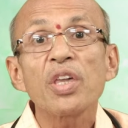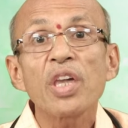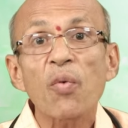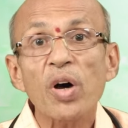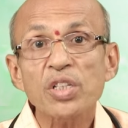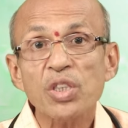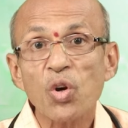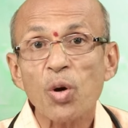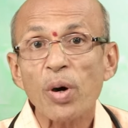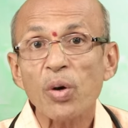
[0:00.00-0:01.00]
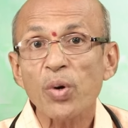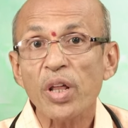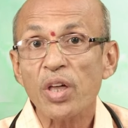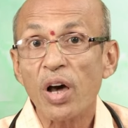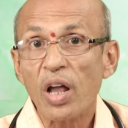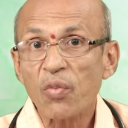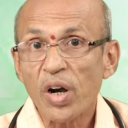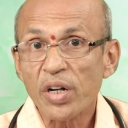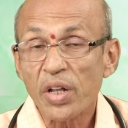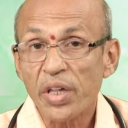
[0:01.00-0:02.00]
ఈ అవాంఛిత రోమాలు లేదా
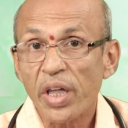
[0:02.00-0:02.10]
అన్వాంటెడ్